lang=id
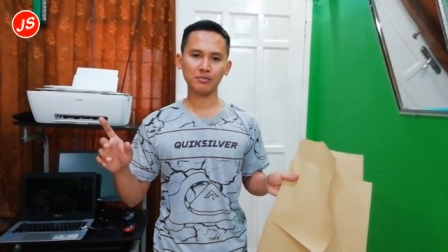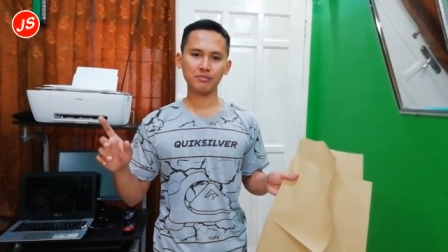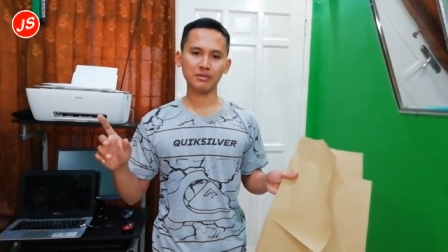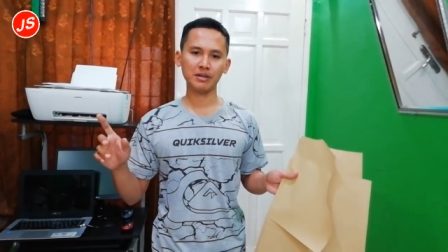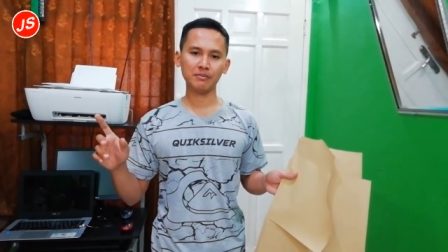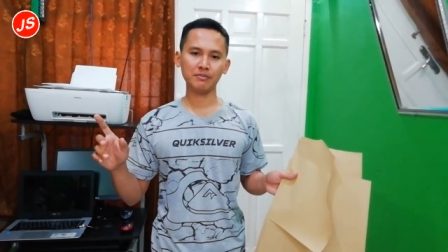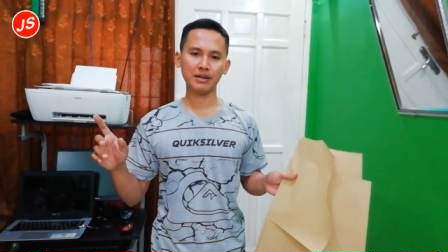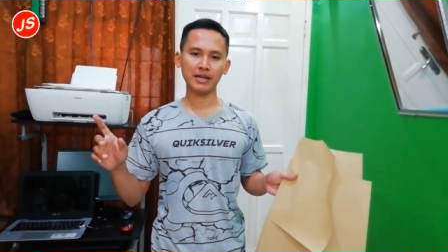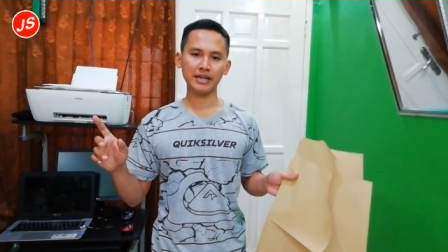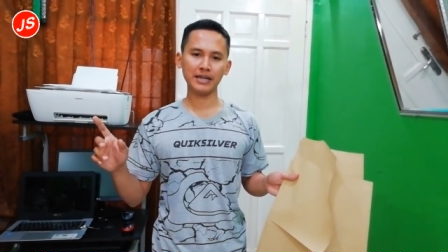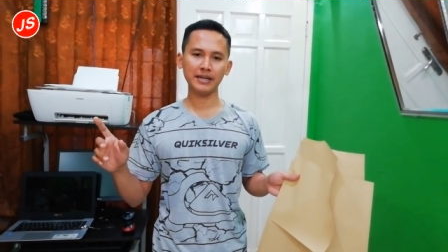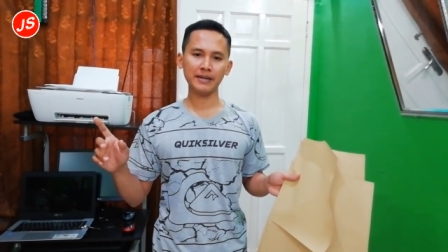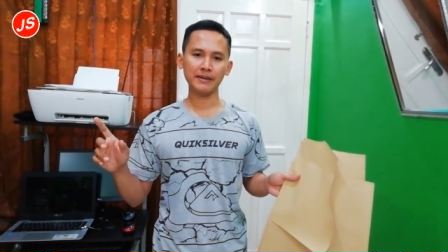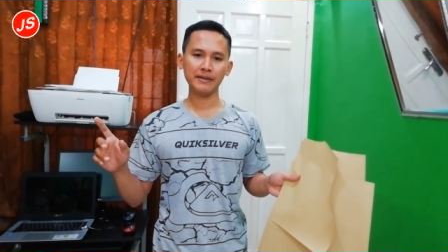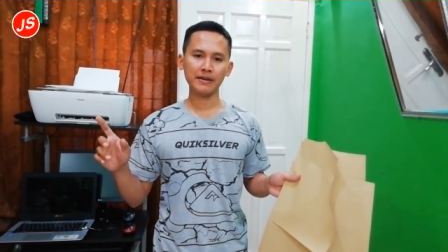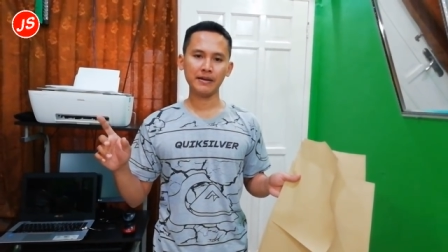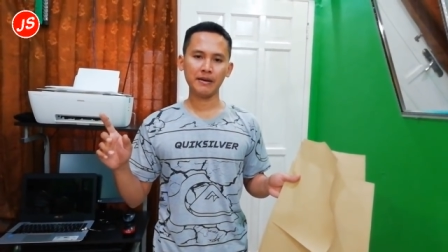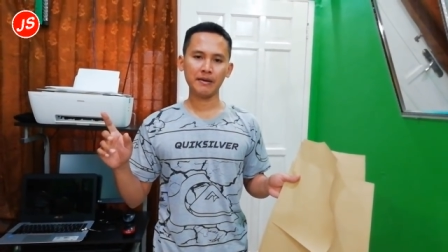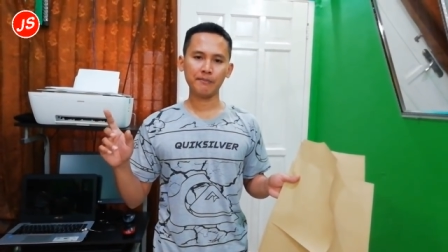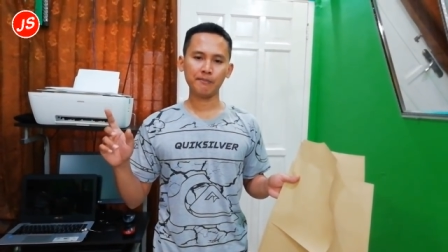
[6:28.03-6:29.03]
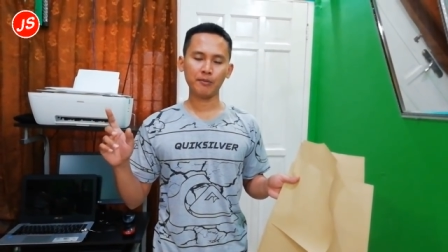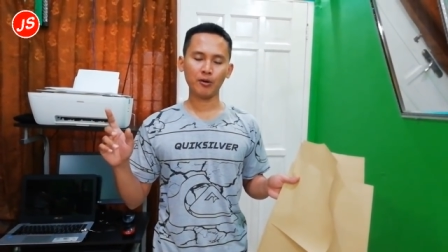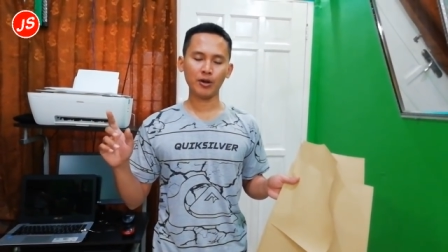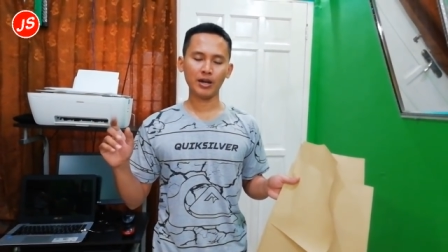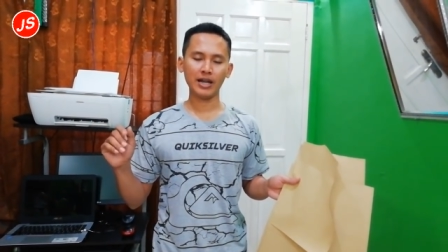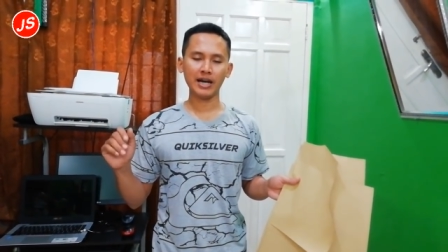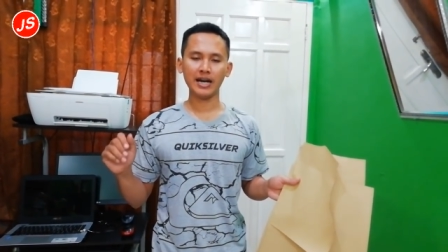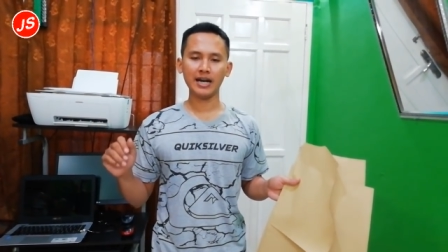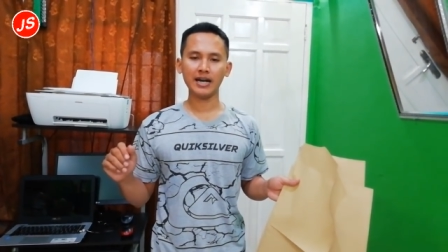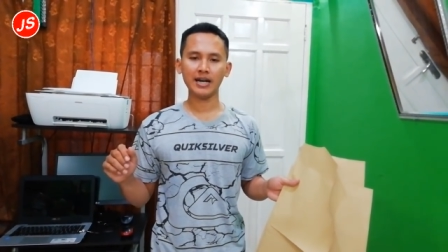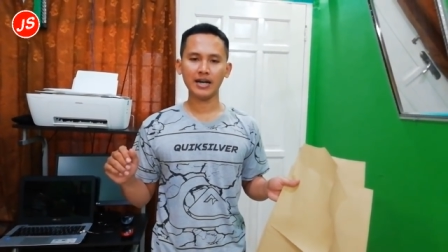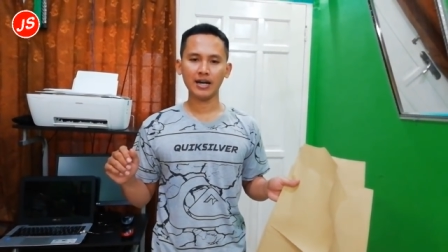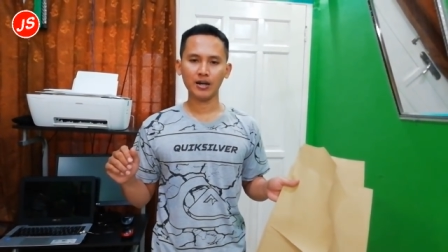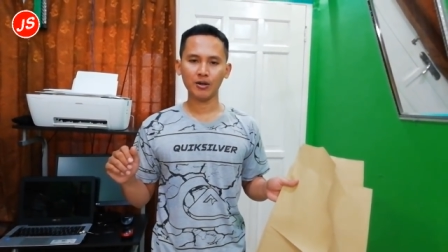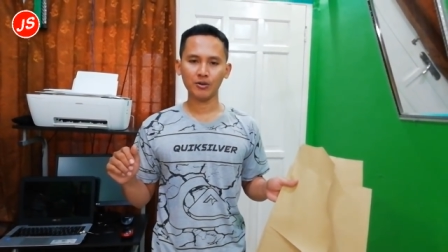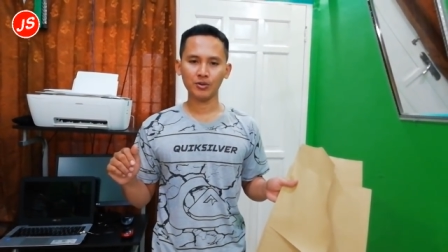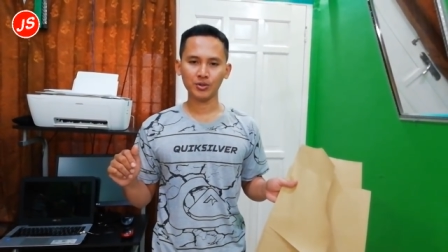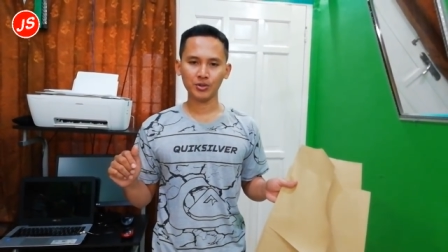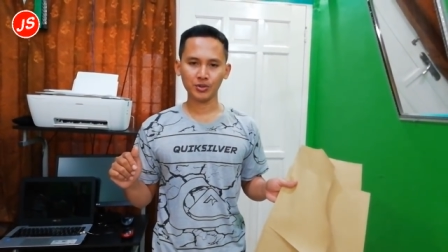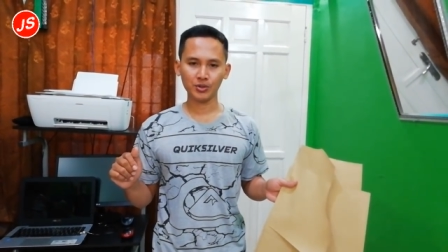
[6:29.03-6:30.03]
membeli pola
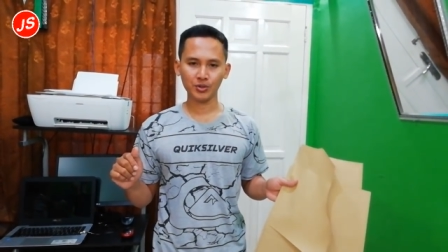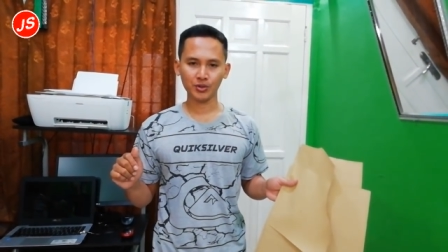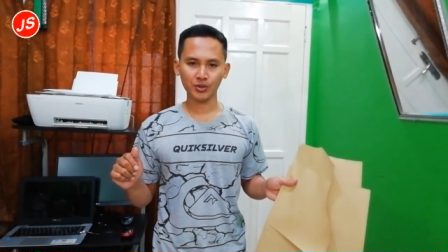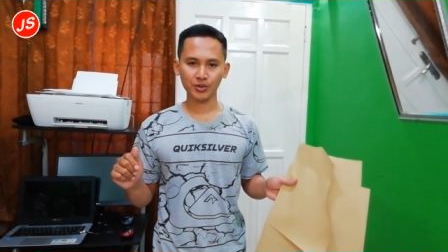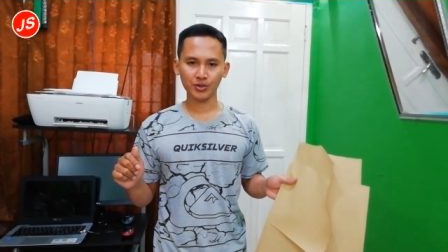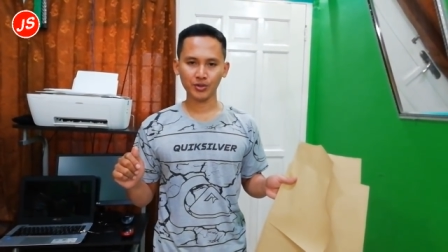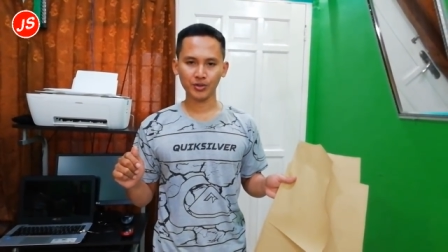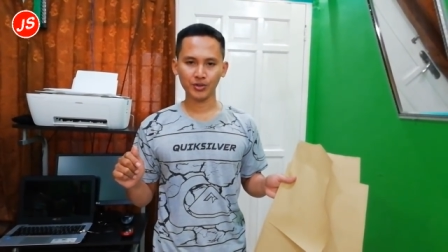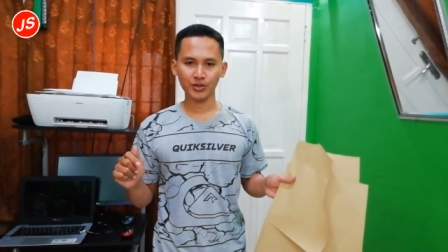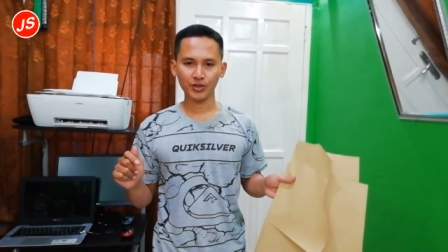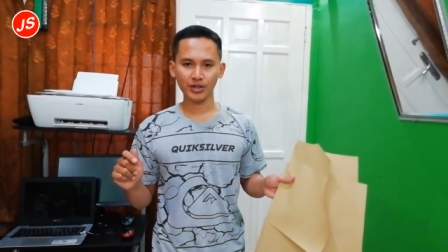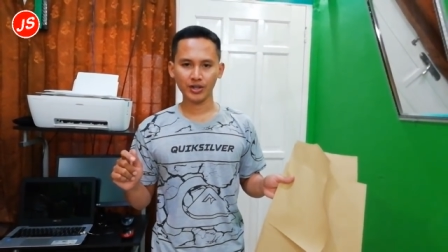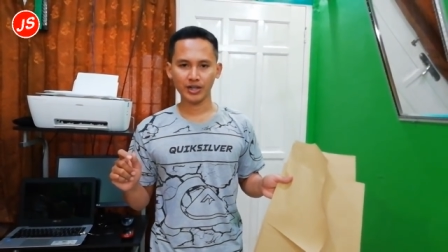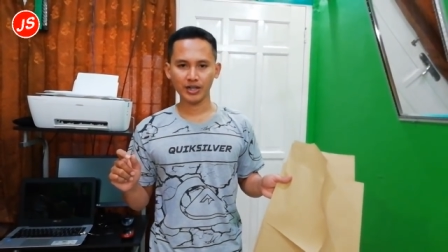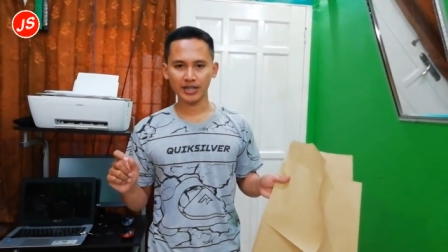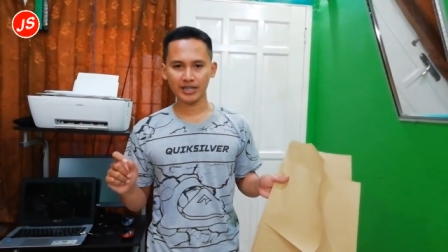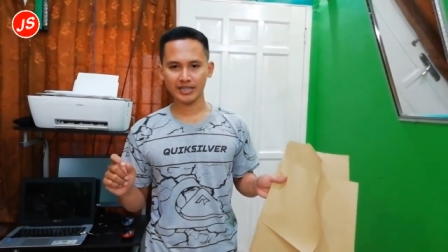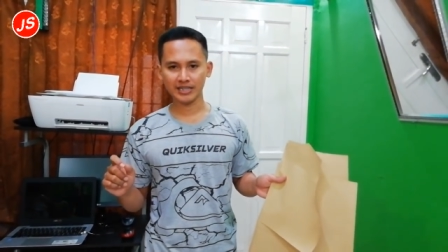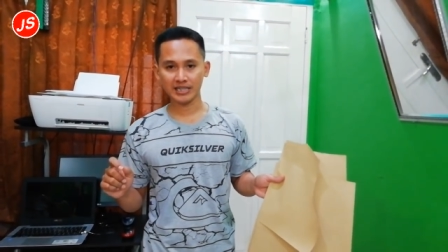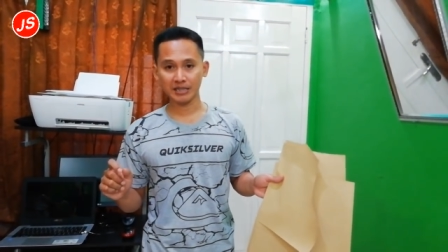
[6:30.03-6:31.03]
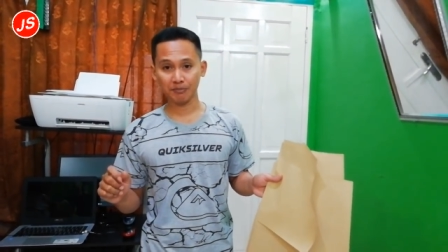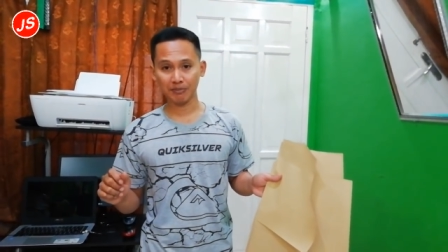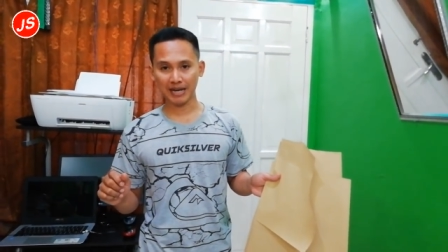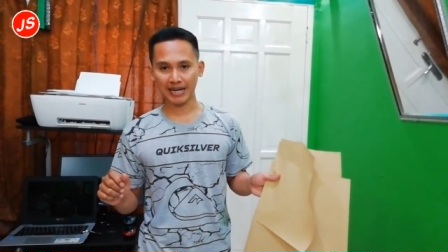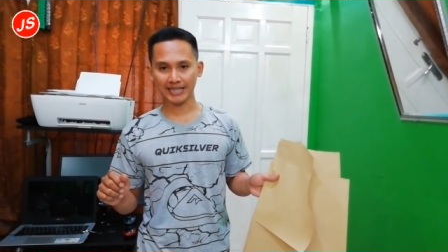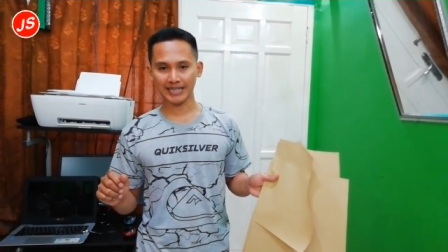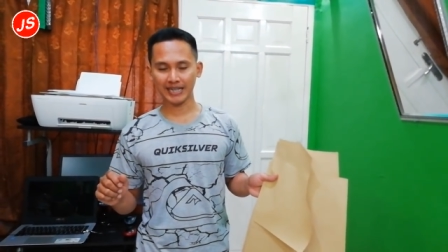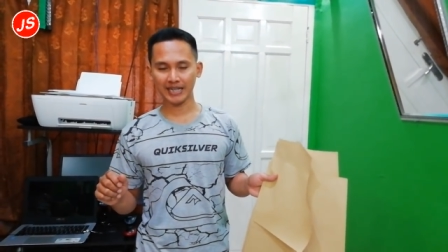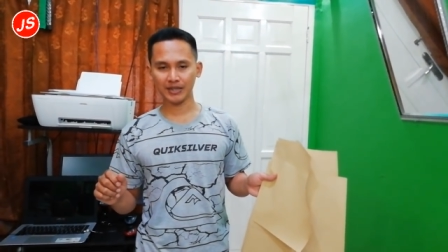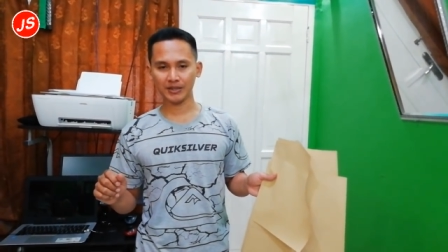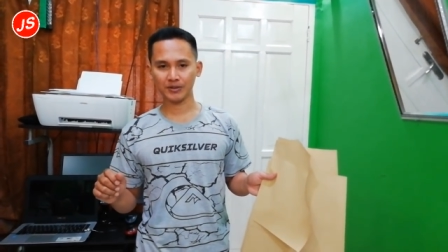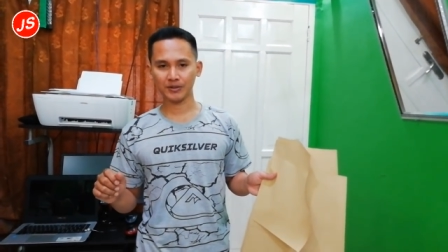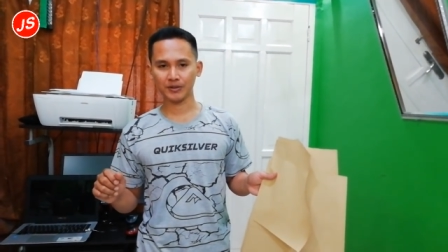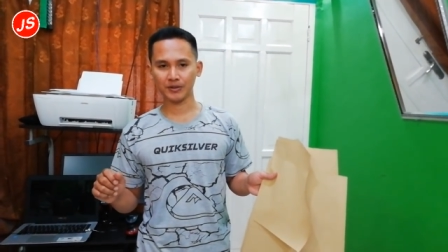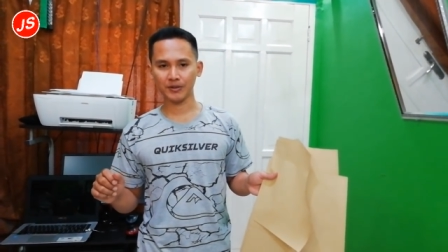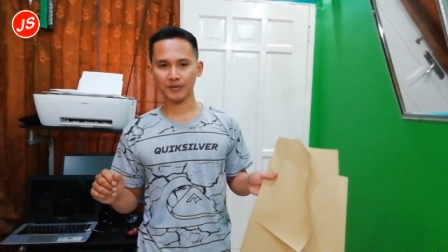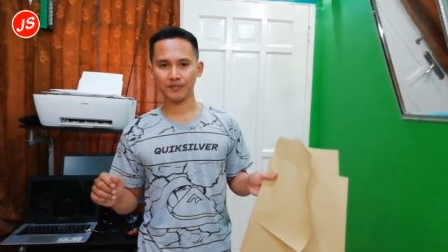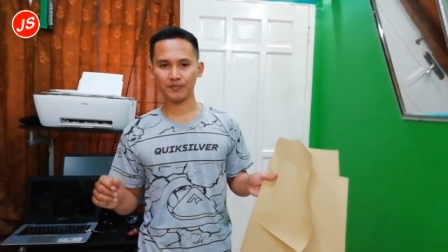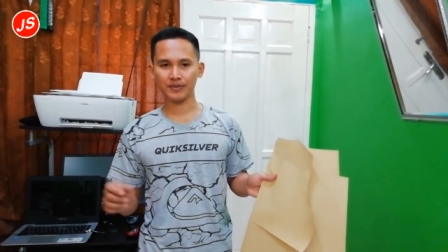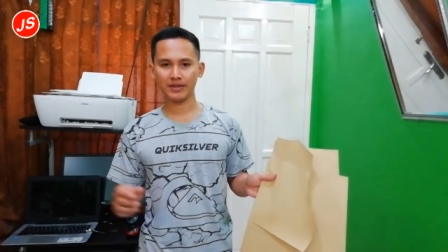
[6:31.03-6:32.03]
untuk uh, jeblaknya itu